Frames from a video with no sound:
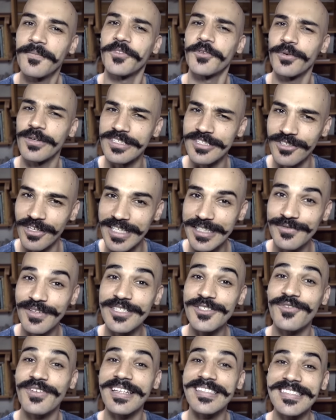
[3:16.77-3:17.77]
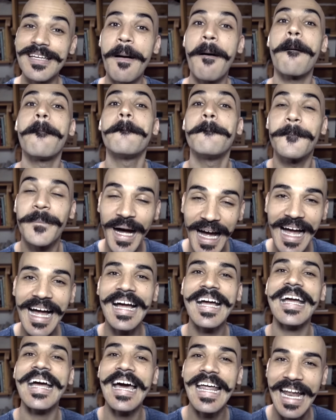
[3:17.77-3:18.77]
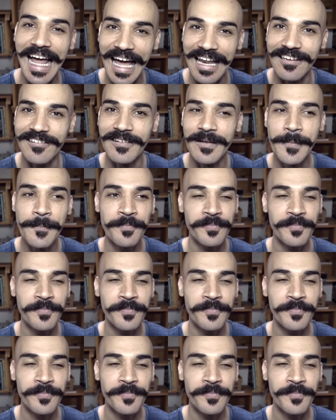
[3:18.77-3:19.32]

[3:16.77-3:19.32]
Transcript: Duas horas faz diferença pra caralho.